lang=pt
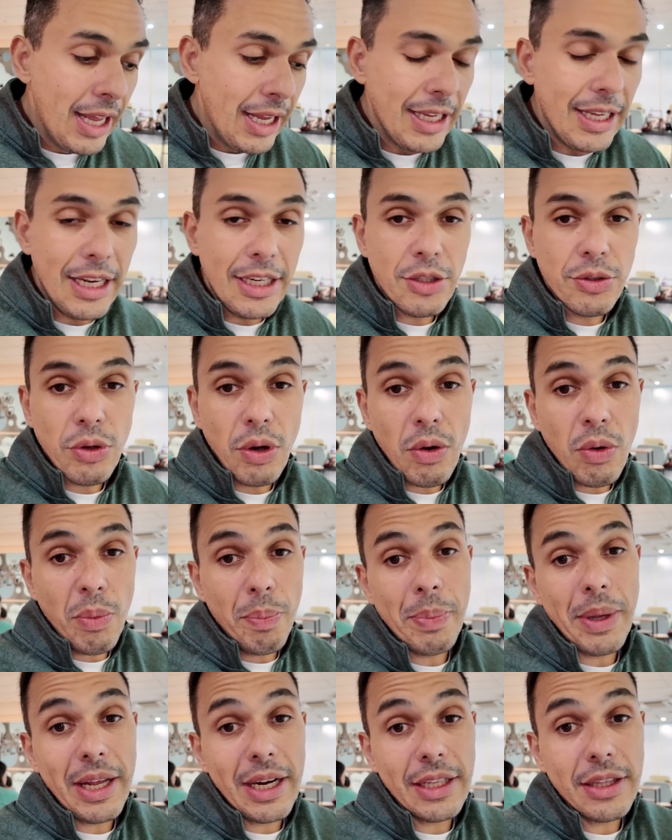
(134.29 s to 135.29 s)
e ele só
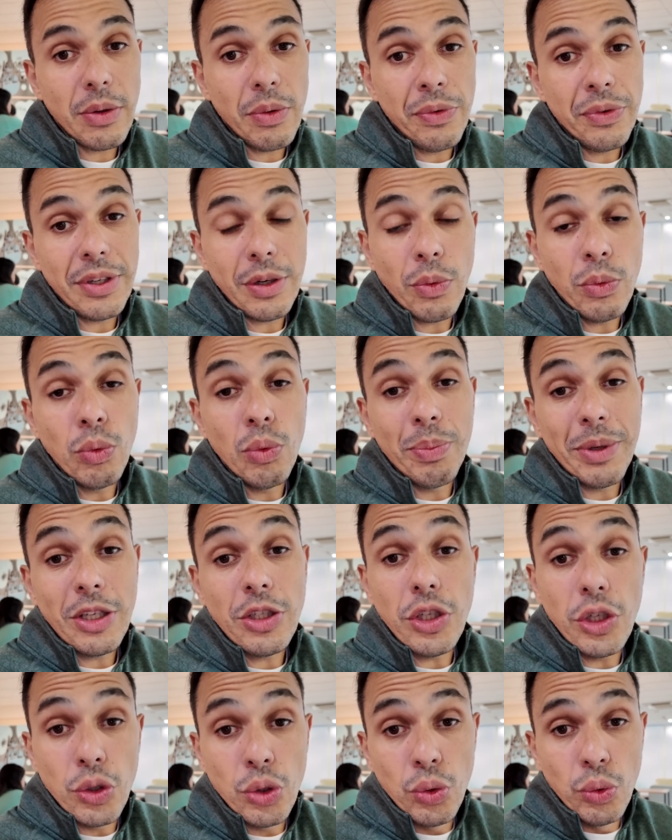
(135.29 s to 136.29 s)
opera até o final do mês
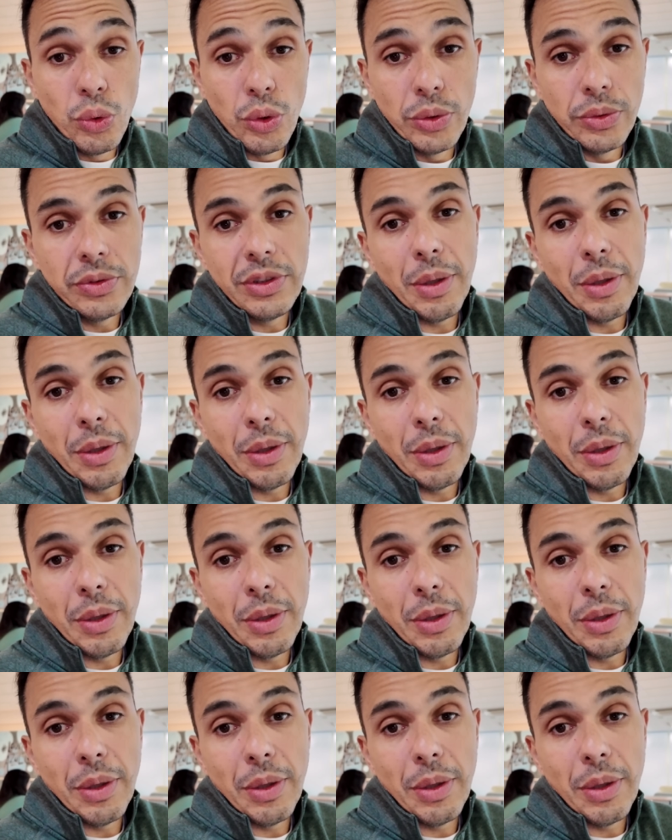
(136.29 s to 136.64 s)
de julho.